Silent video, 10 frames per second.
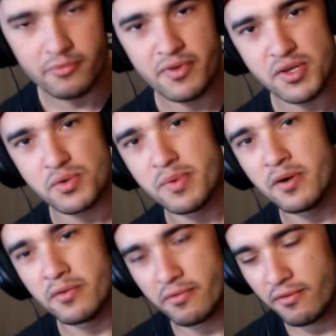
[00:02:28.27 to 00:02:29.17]
um vídeo
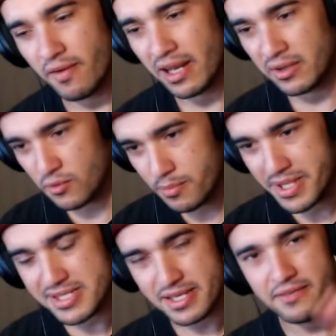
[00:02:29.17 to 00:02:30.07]
meu, eu vou falar no
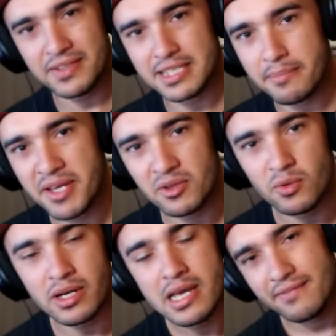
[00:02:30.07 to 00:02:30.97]
começo aqui, fazer a abertura,